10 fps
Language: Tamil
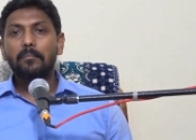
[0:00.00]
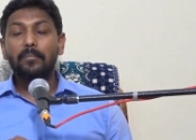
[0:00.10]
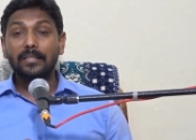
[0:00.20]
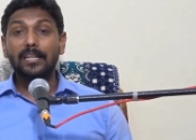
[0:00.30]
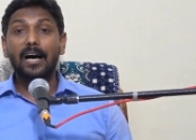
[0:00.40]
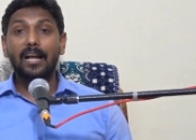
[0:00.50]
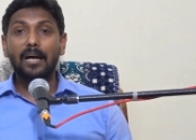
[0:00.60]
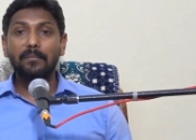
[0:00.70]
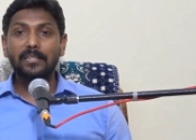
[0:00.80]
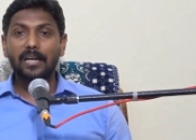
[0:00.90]

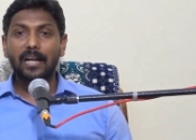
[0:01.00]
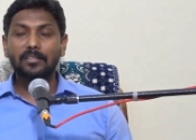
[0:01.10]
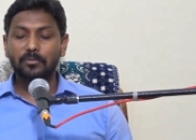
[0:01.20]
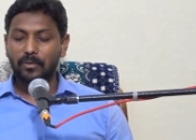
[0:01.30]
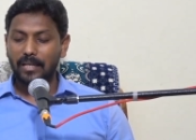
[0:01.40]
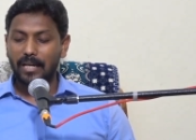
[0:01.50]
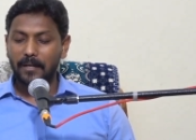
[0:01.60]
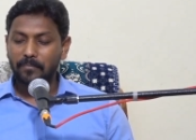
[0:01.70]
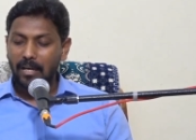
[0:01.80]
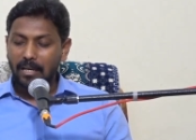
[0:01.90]
பதினாறாம் அதிகாரத்தினுடைய
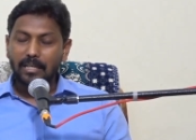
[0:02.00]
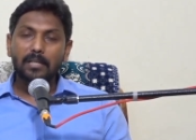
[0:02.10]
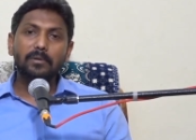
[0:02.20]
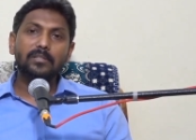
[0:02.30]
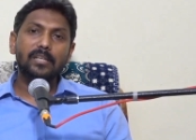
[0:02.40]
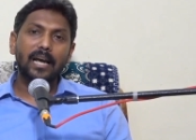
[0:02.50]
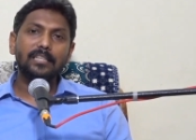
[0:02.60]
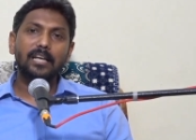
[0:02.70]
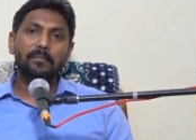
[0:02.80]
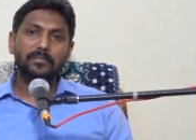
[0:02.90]
இருபத்தி
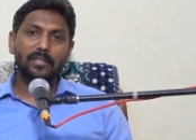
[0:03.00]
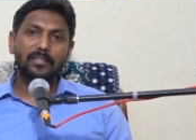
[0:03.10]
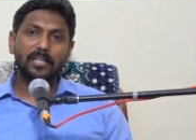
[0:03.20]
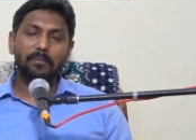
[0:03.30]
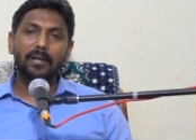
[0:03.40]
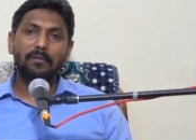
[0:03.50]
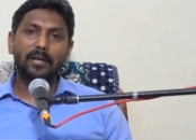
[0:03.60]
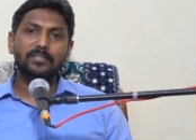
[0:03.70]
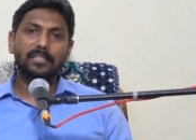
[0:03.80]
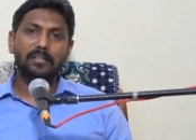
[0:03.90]
ஐந்தாம் வசனத்தையும் நான்
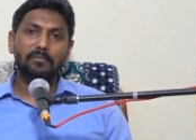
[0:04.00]
வாசிக்க